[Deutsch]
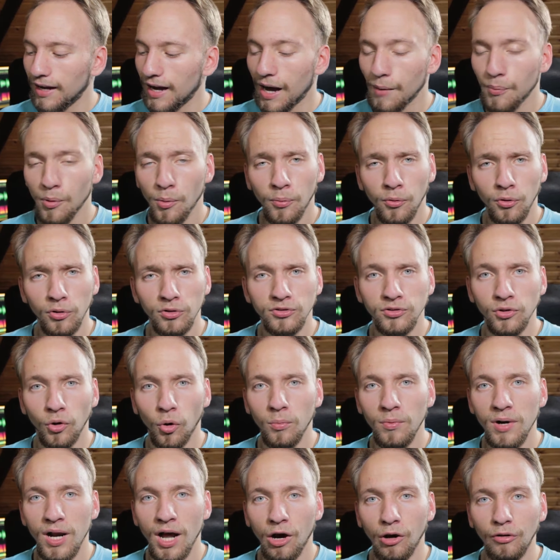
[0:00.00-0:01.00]
Apropos
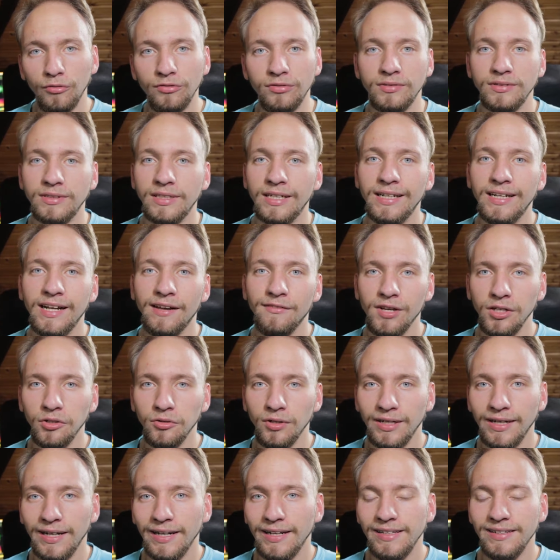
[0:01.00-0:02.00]
rumlaufen. In der
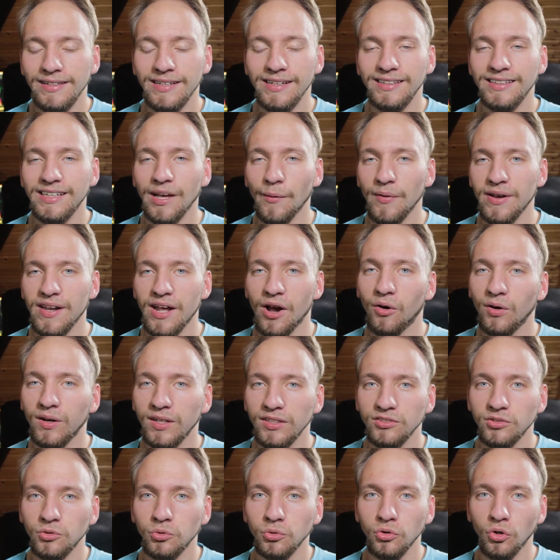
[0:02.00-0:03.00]
virtuellen Realität kann man ja auch
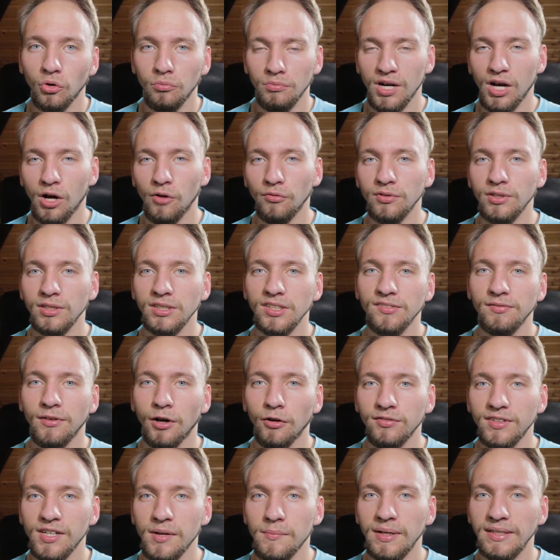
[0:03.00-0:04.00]
ganz gut rumlaufen und das war
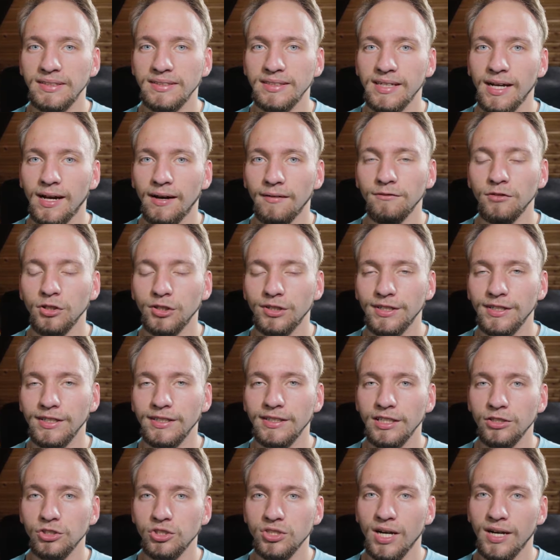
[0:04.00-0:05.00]
auf der Messe ja wirklich
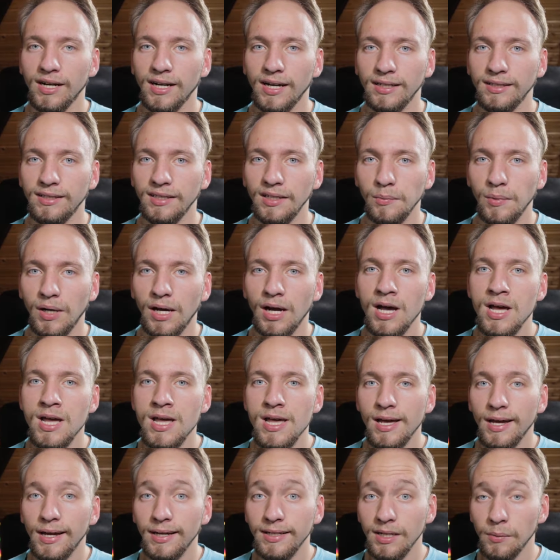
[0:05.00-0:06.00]
das Standardthema.
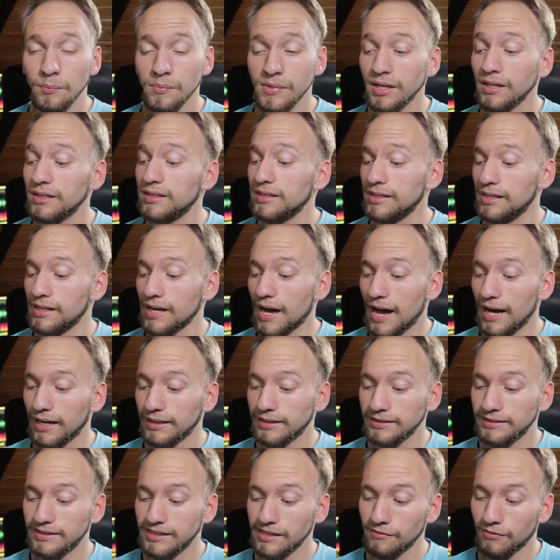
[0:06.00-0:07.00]
Ich habe mir die
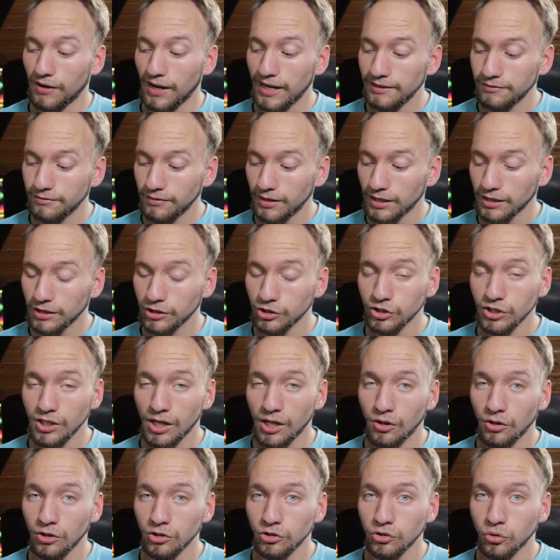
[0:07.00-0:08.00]
HTC Vive
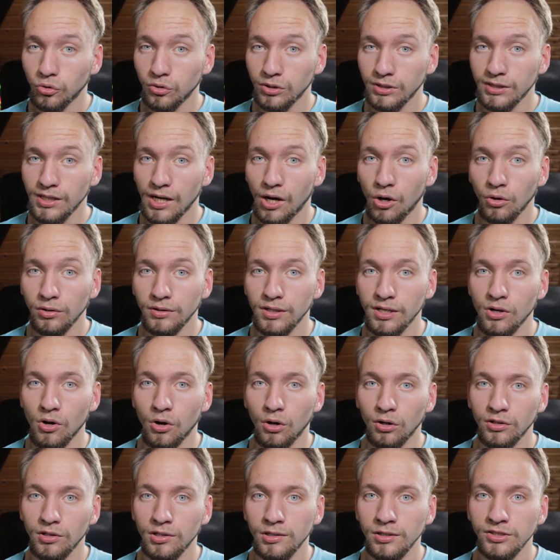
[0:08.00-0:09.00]
angeschaut und auch die
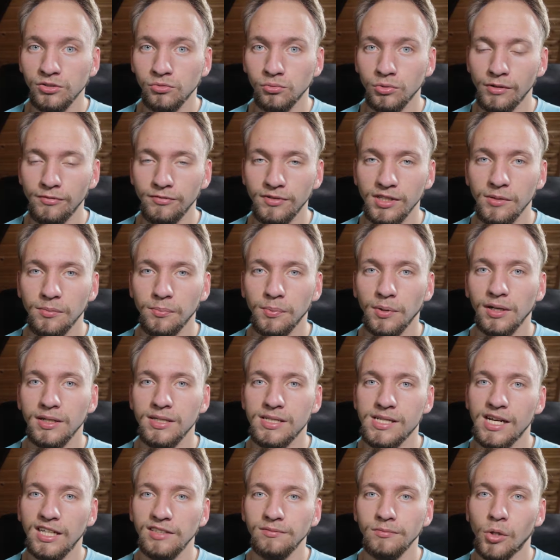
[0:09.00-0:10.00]
Oculus Rift. Ich
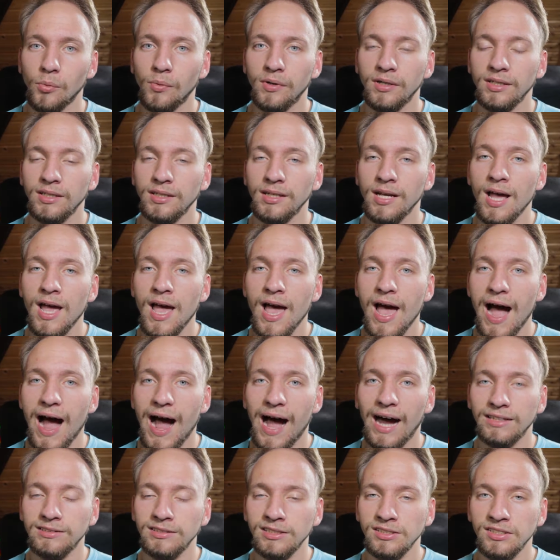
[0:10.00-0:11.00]
berichte erstmal über die
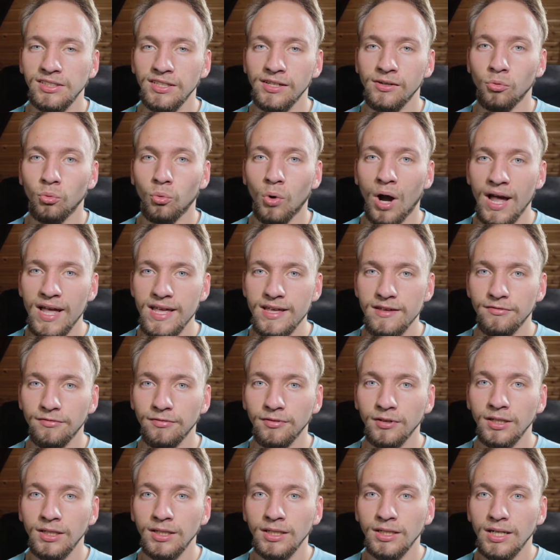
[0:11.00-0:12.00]
HTC
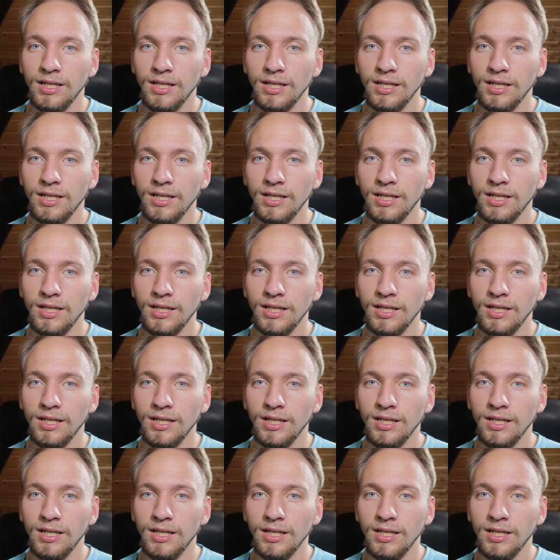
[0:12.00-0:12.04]
Vive.